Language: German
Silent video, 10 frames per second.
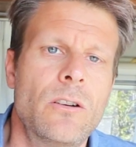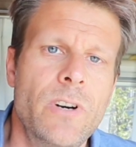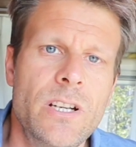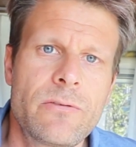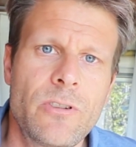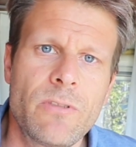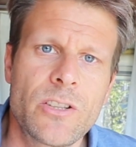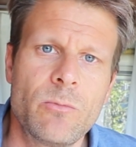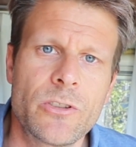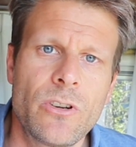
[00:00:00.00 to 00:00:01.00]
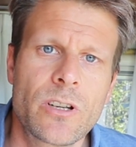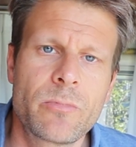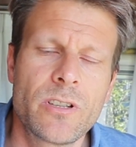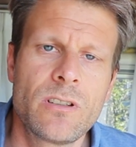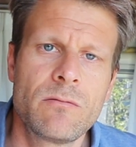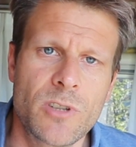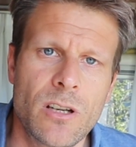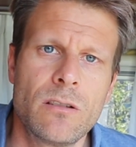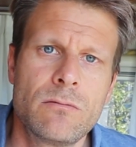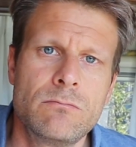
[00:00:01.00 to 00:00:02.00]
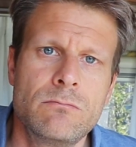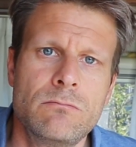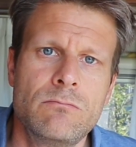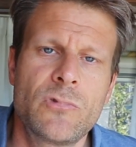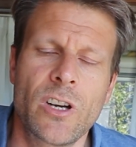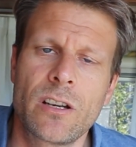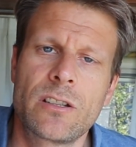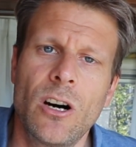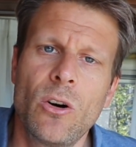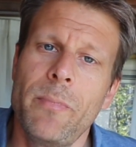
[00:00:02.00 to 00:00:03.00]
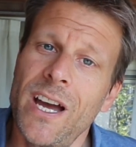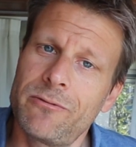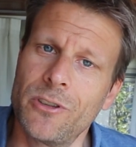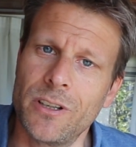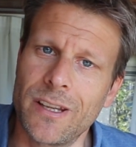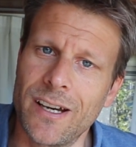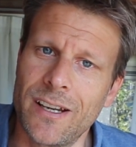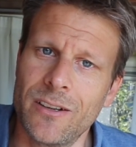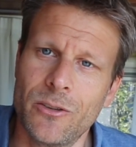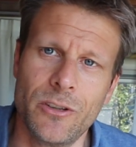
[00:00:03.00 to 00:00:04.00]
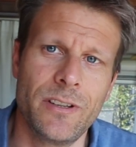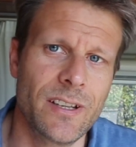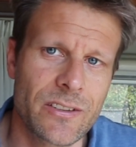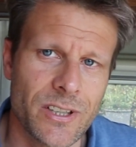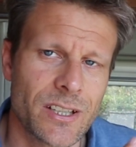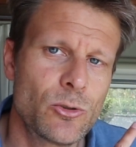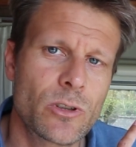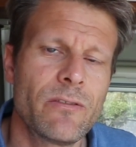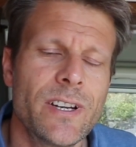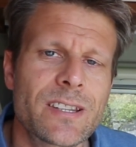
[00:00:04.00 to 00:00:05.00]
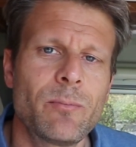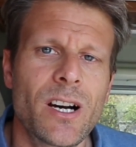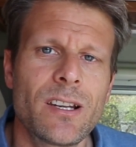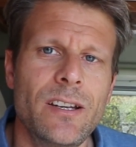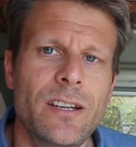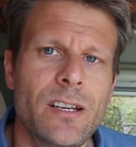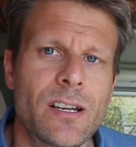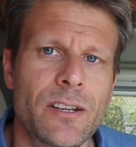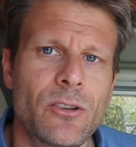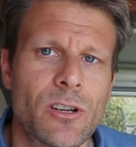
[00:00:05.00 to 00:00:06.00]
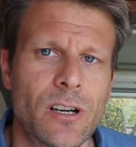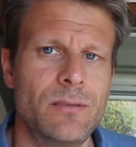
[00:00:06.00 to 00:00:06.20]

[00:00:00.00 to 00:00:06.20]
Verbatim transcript: Und wenn ich von was überzeugt bin, dann zeige ich da auch mehr von gerne. Und deswegen gucken wir jetzt mal in den Karton.